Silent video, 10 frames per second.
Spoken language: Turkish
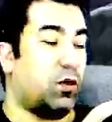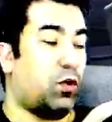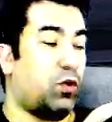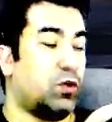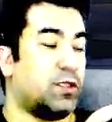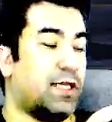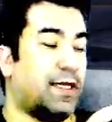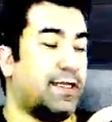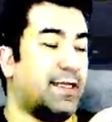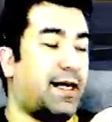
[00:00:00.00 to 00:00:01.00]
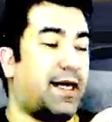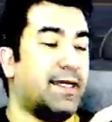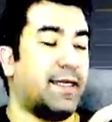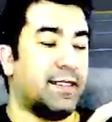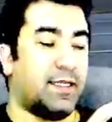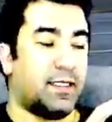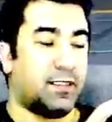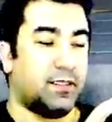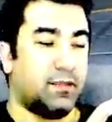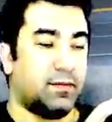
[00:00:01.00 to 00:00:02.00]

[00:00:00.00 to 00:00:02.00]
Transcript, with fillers: 10 taneyi aynı anda attı.